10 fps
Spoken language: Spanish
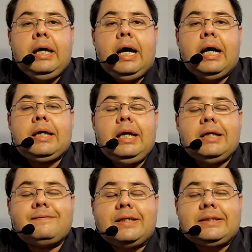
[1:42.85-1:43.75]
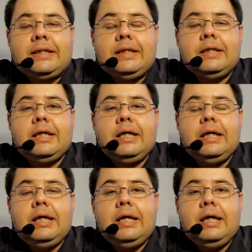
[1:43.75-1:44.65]
Aquiles Bazán,
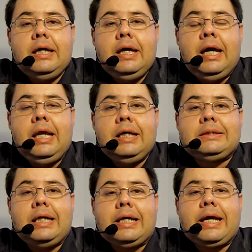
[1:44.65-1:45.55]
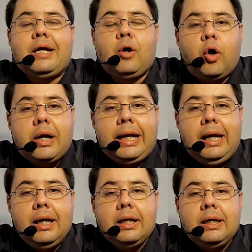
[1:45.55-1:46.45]
él es el que
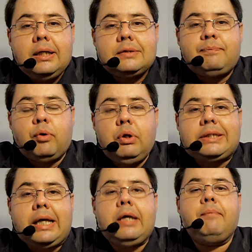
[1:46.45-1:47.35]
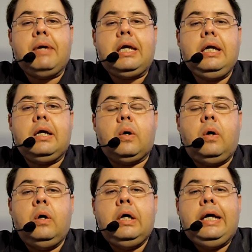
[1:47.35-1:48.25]
corre, expulsa de
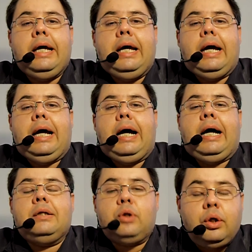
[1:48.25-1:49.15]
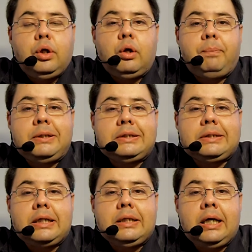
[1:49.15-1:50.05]
México a Antonio López de
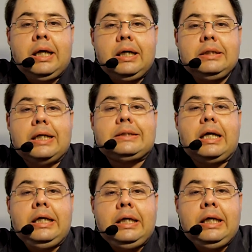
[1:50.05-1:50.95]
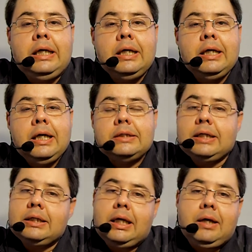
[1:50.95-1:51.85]
Santana y a Salini.
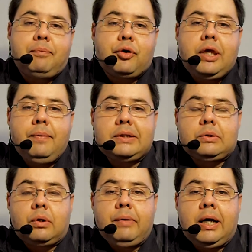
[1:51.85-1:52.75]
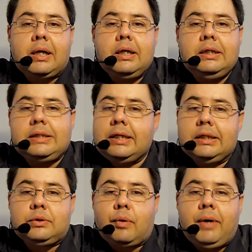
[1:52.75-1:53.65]
Santana porque iba a estorbar y seguía
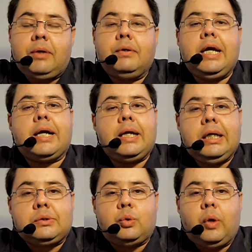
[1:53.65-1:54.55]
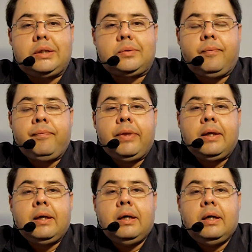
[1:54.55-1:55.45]
estorbando y ya quería su hueso.
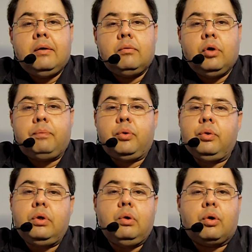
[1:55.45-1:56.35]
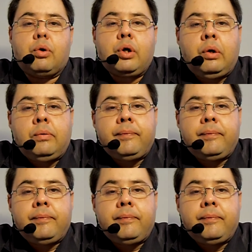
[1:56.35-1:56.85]
No pudo y lo corrió.